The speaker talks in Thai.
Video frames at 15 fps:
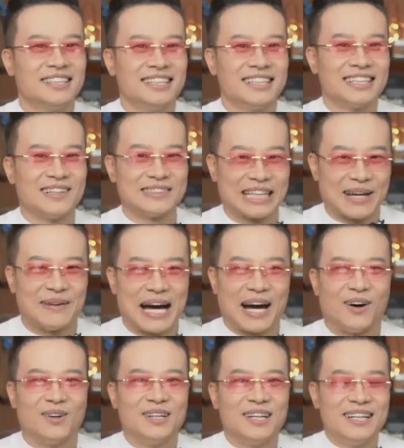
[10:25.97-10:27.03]
เข้าใจเปล่า
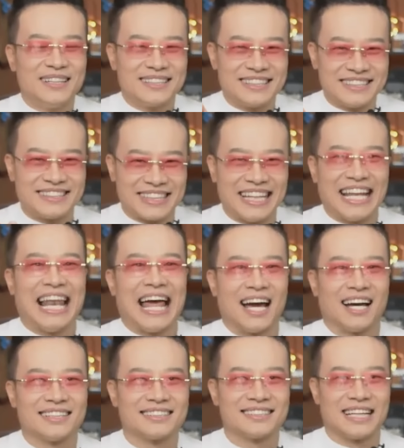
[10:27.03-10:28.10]
นี่แหละ
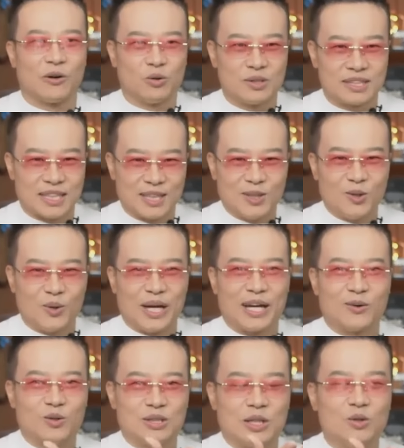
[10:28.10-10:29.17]
ถ้าคุณตื่นรู้เอง
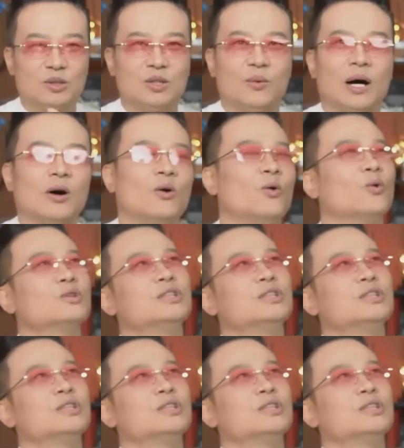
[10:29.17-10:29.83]
คุณจะรู้สึกว่าโอ้โห